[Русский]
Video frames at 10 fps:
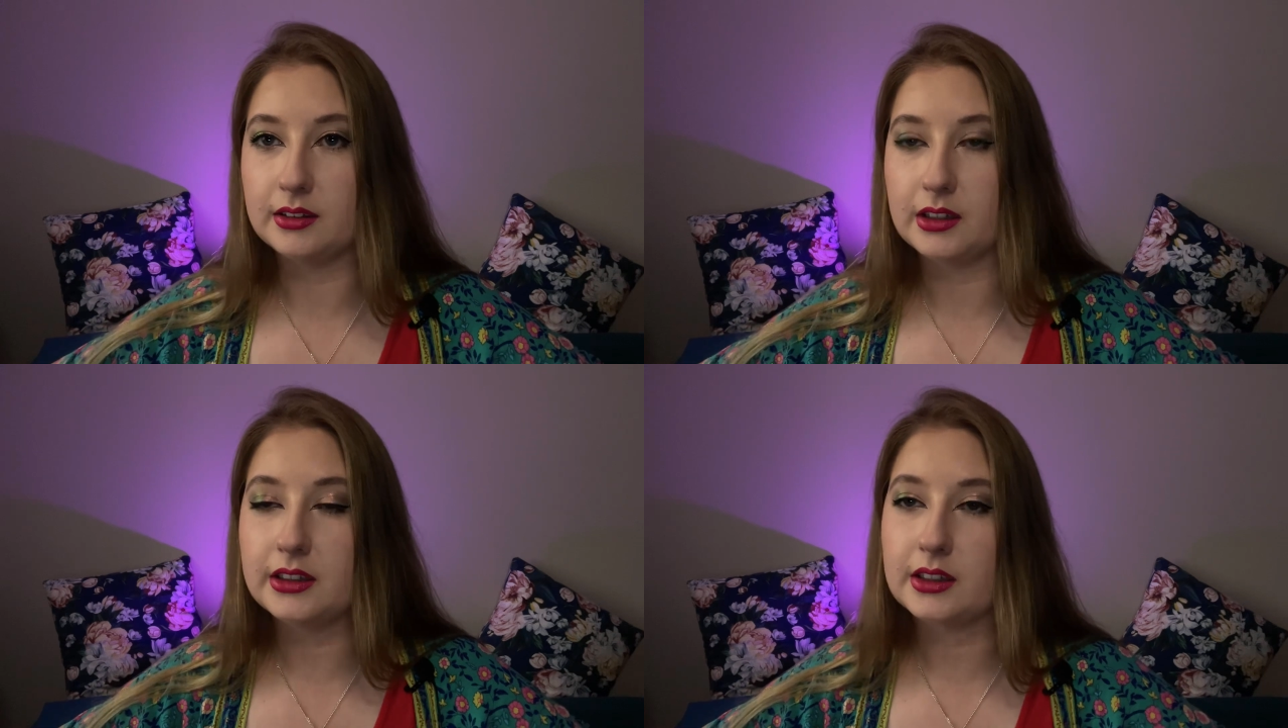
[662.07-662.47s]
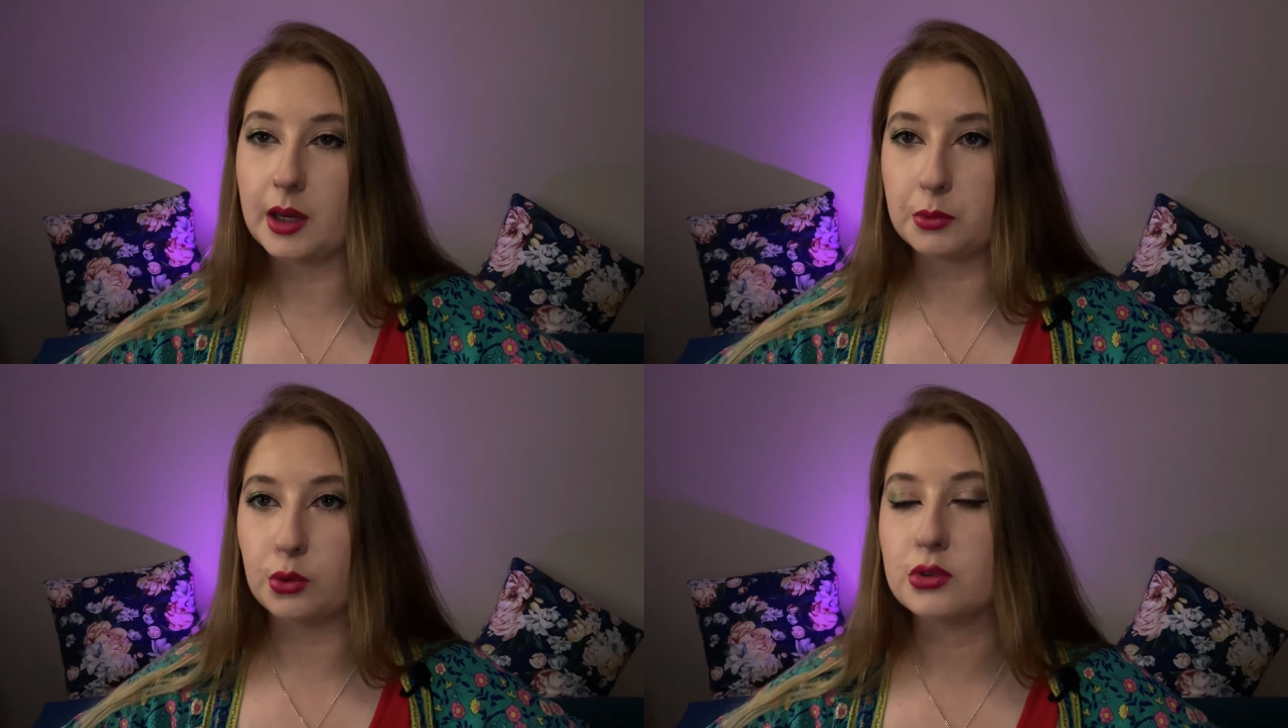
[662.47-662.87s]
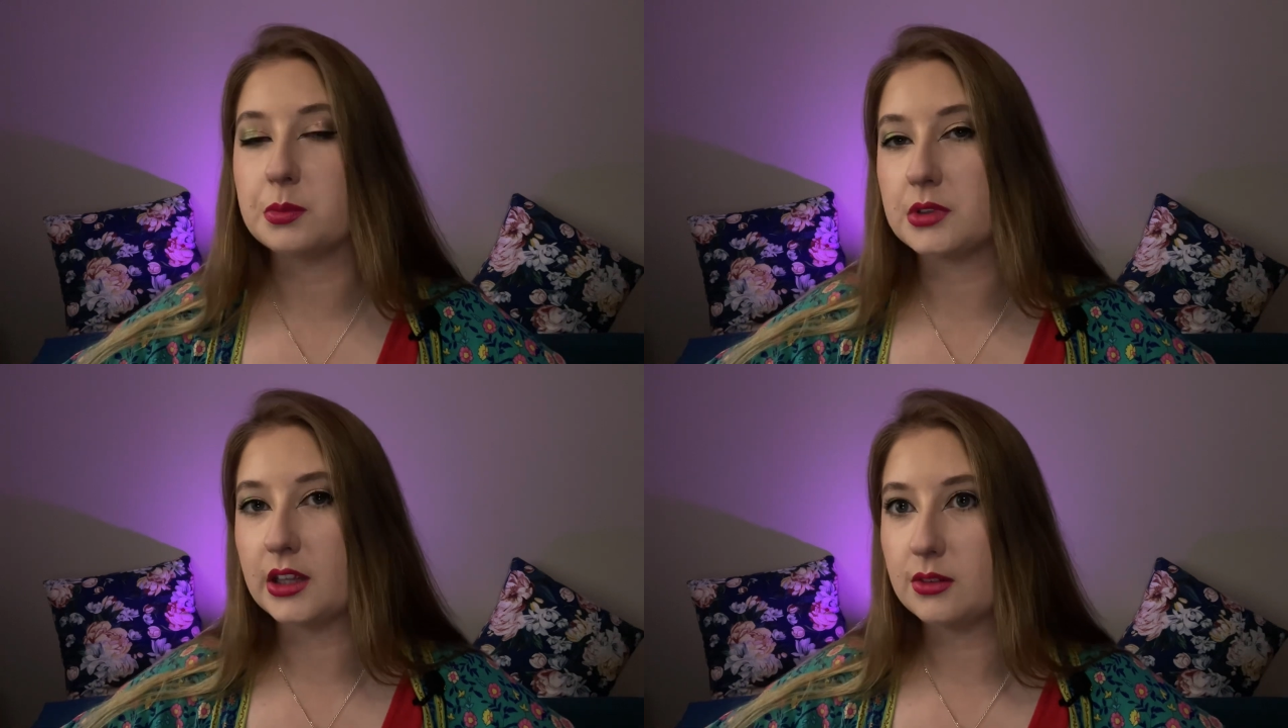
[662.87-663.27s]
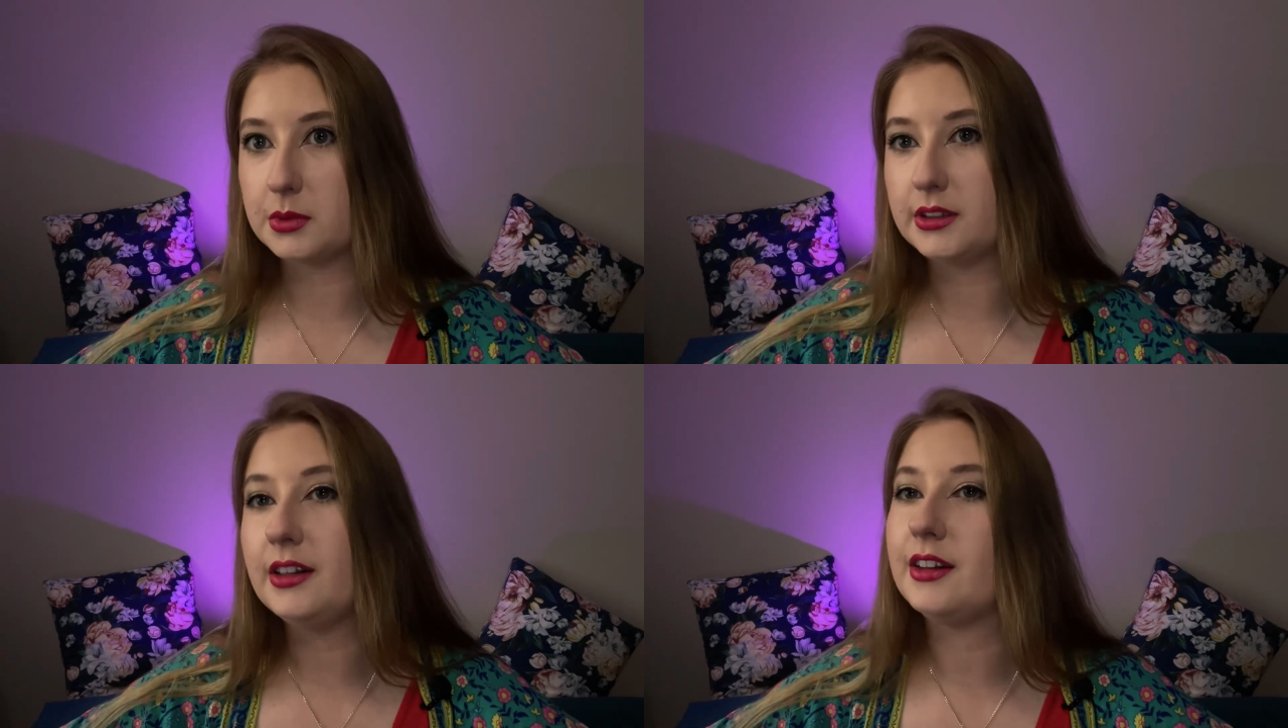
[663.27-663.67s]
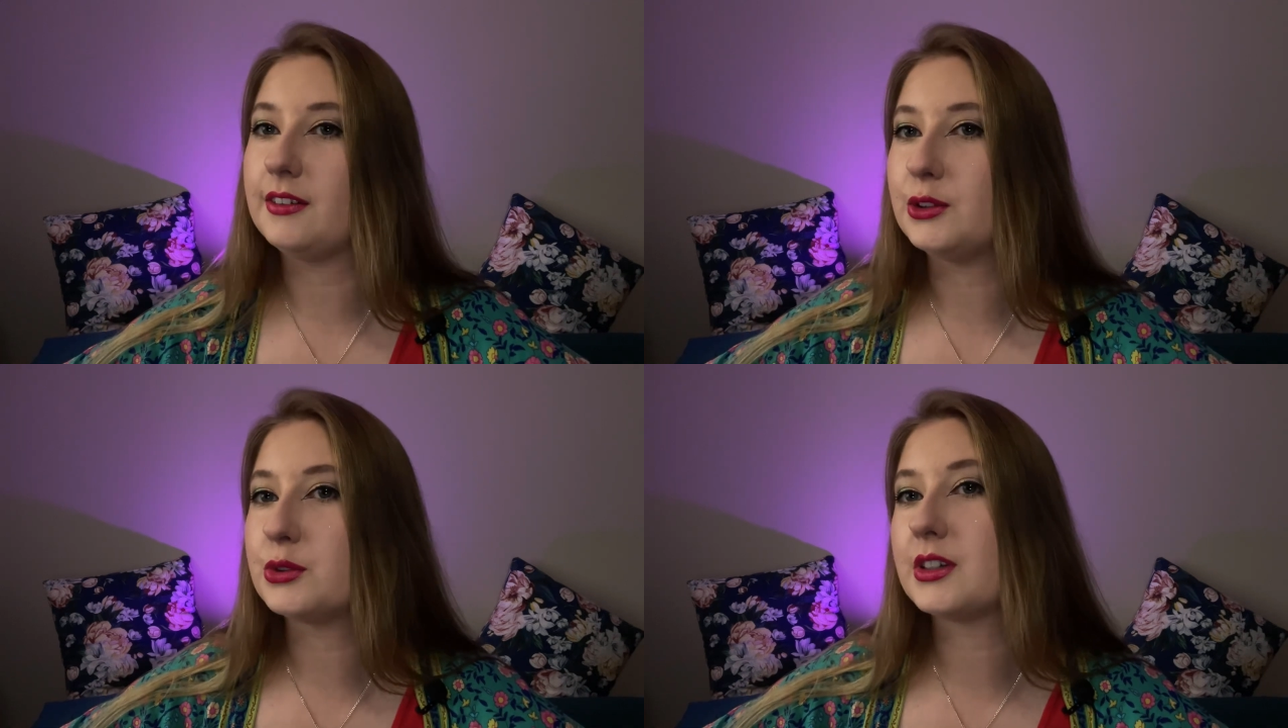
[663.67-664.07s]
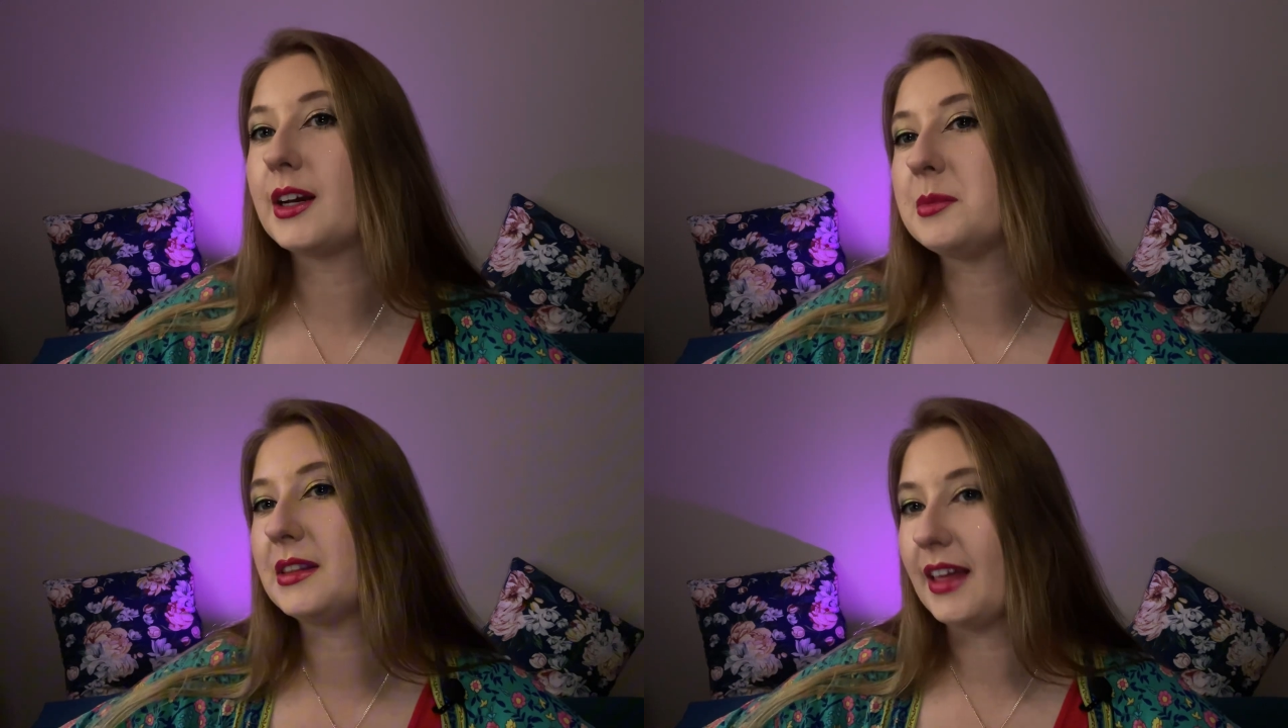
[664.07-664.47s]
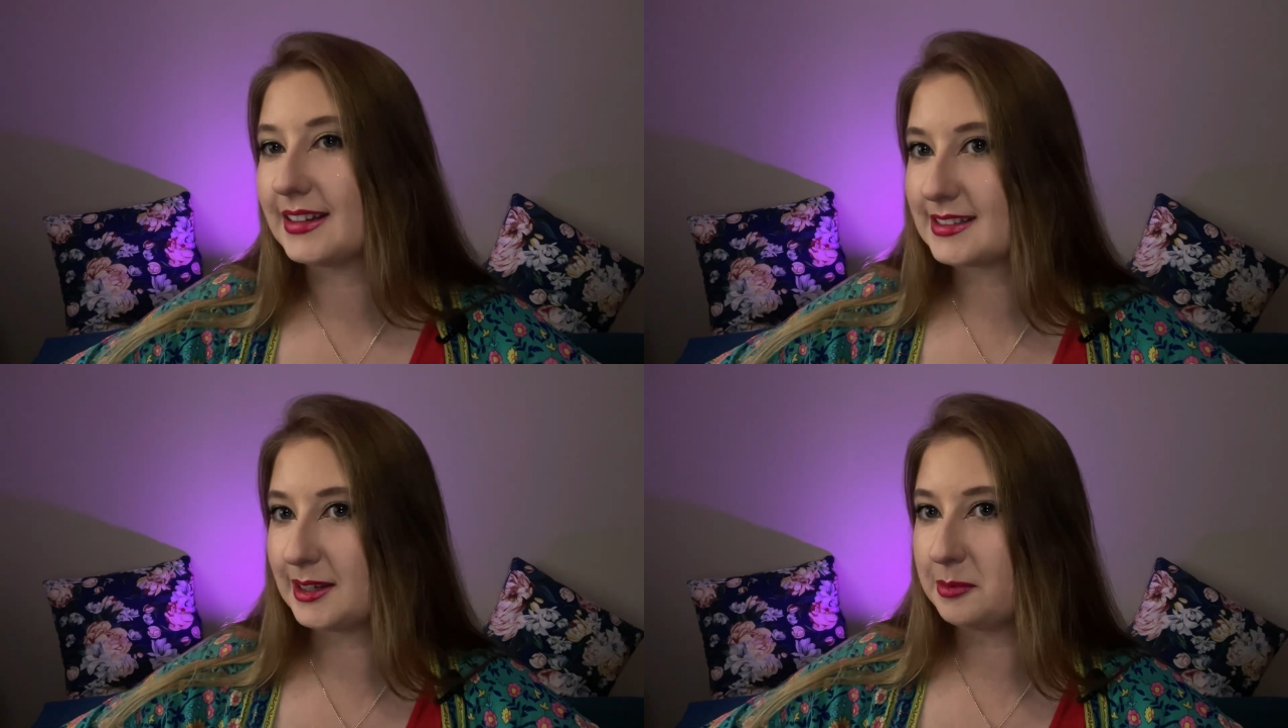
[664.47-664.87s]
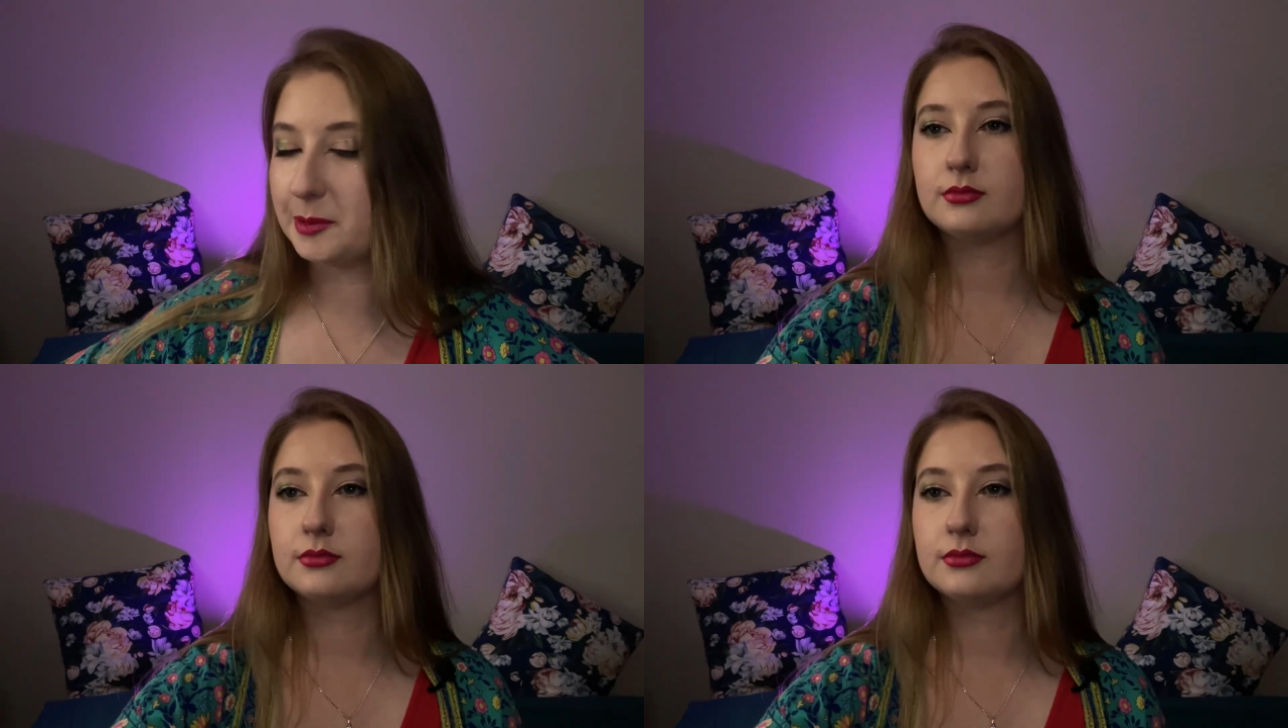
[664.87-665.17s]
на это я могу записать вам отдельное видео с рекомендациями.